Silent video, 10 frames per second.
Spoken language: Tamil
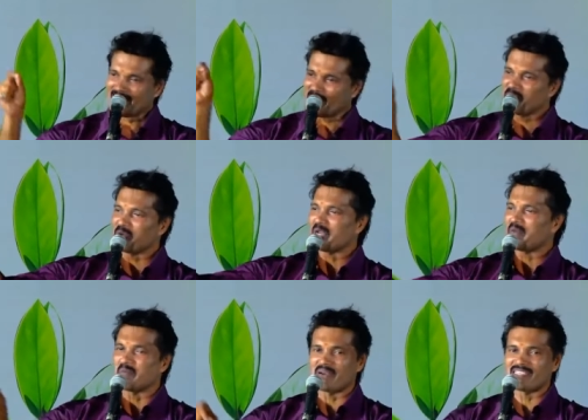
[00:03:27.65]
தான் கம்ப்யூட்டர்
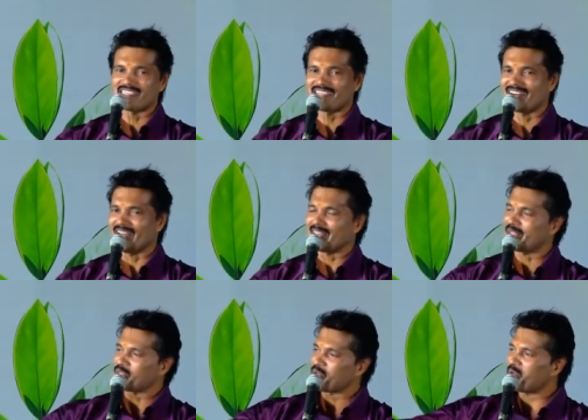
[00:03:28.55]
நம்ம படிச்சுக்கிட்டாலும்
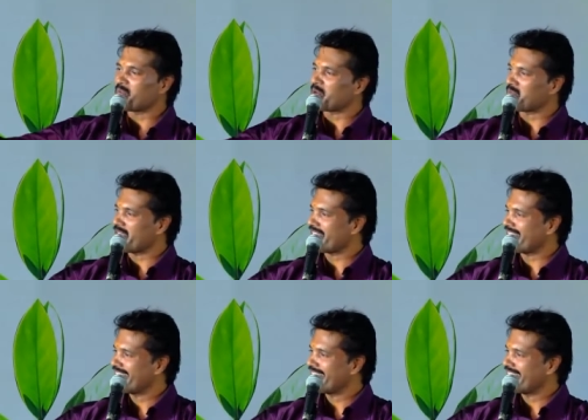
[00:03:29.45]
அந்த சுகம் வருமா